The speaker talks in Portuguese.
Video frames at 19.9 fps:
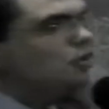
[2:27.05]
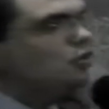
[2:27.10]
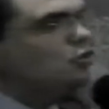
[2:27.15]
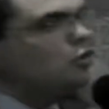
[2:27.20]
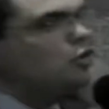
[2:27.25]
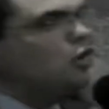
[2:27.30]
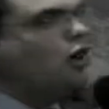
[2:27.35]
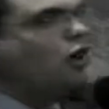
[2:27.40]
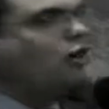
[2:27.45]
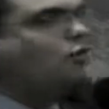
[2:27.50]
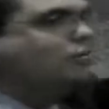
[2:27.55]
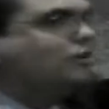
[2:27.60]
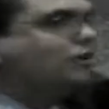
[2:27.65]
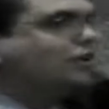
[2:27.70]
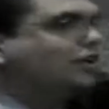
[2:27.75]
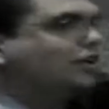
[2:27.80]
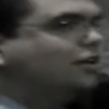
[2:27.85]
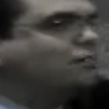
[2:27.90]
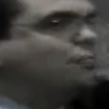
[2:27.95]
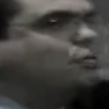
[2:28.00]
enorme
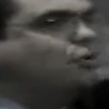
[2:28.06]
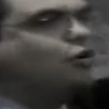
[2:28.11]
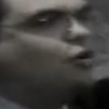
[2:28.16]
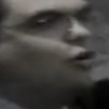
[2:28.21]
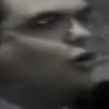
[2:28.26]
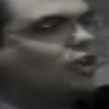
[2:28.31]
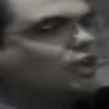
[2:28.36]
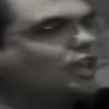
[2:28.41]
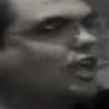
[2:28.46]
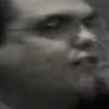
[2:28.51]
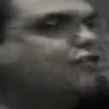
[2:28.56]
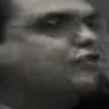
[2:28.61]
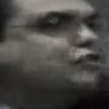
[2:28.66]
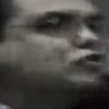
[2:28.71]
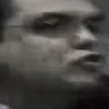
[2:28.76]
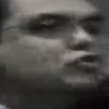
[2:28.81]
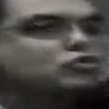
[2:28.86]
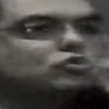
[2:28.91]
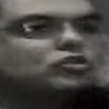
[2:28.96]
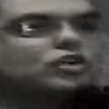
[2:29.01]
que rodava
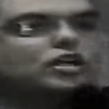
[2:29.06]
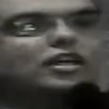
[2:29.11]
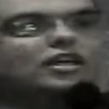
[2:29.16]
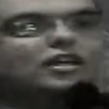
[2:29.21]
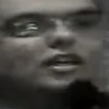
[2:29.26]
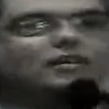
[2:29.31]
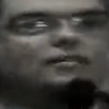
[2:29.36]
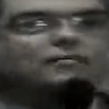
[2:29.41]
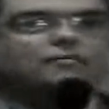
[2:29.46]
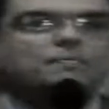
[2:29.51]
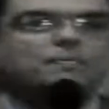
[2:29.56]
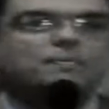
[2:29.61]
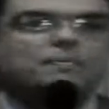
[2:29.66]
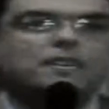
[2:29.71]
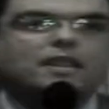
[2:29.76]
isso tudo aqui.